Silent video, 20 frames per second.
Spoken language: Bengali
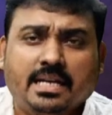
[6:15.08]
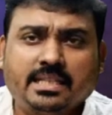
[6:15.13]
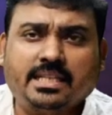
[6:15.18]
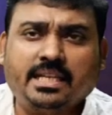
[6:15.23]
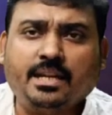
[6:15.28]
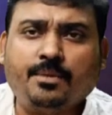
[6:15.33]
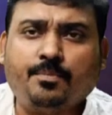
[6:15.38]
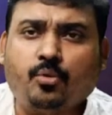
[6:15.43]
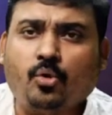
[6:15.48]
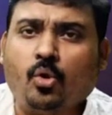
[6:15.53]

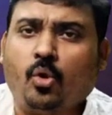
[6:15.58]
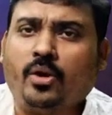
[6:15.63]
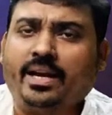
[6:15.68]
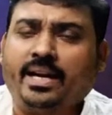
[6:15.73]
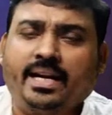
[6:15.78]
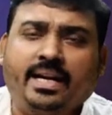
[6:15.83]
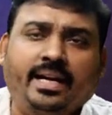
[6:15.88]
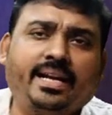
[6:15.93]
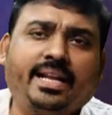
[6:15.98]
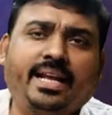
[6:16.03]
যিনি পুরো
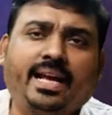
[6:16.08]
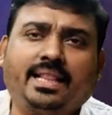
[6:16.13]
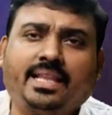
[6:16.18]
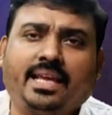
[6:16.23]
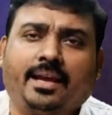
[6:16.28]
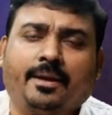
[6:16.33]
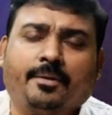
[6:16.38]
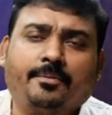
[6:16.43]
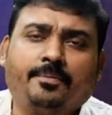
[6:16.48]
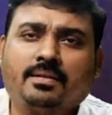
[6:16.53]

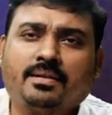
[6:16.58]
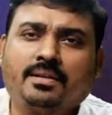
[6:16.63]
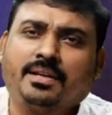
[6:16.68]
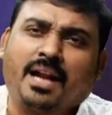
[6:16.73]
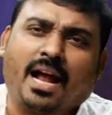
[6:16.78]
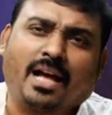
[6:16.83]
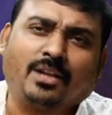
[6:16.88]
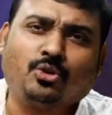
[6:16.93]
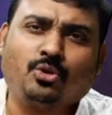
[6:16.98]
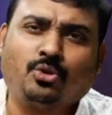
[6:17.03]
ইন্ডিয়াতে
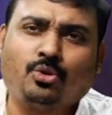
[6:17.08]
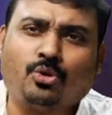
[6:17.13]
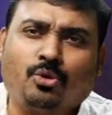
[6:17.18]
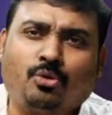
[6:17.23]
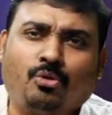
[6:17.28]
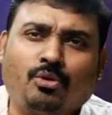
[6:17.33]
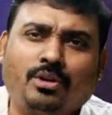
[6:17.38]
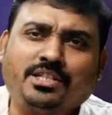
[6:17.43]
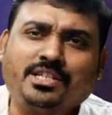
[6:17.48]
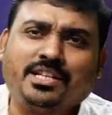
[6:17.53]
রাজত্ব
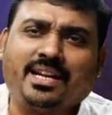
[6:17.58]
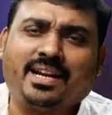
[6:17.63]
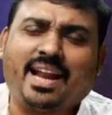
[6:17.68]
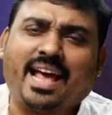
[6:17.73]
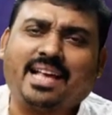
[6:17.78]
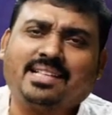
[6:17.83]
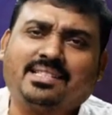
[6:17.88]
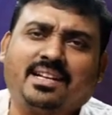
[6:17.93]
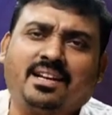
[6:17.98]
করেছিলেন অ্যাজ